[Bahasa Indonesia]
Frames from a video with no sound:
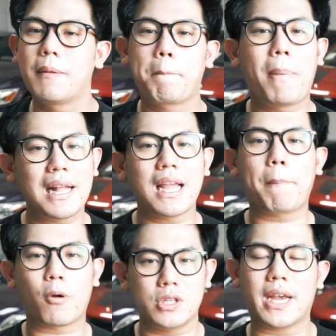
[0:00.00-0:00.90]

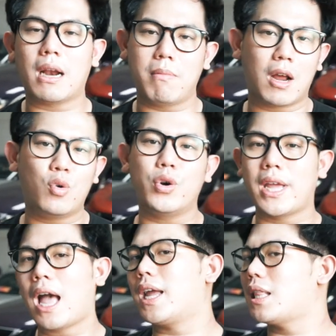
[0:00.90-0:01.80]
banyak proyekan baru
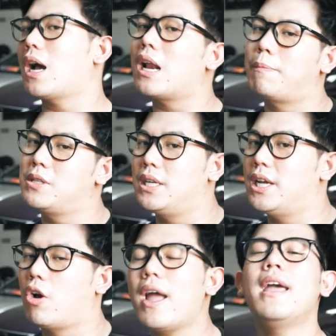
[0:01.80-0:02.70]
yang kita garap di sini.
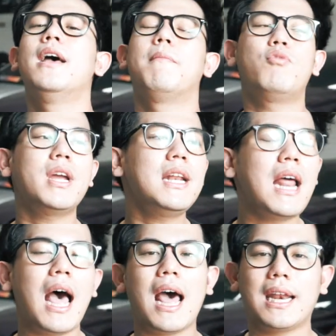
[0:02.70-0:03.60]
Oke, mungkin
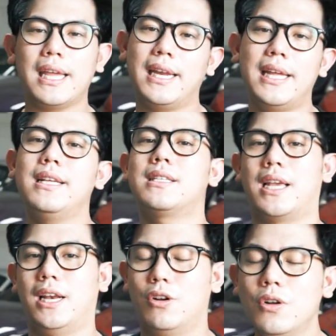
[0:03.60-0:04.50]
hari ini
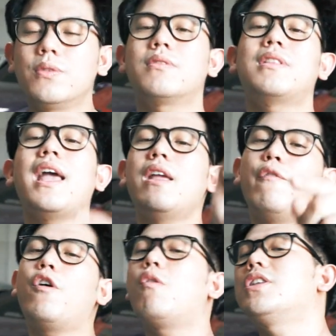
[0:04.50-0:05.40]
segini dulu. Thank you
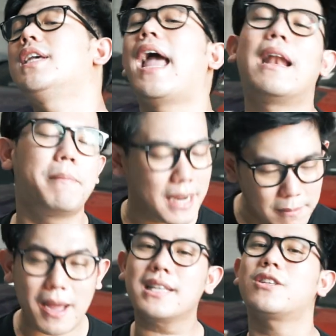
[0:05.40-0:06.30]
for watching and be the
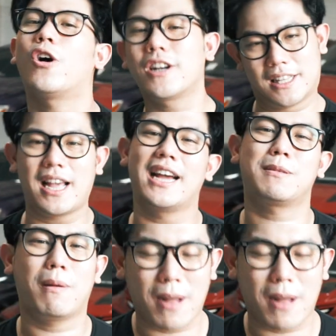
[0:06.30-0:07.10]
best on earth guys. Bye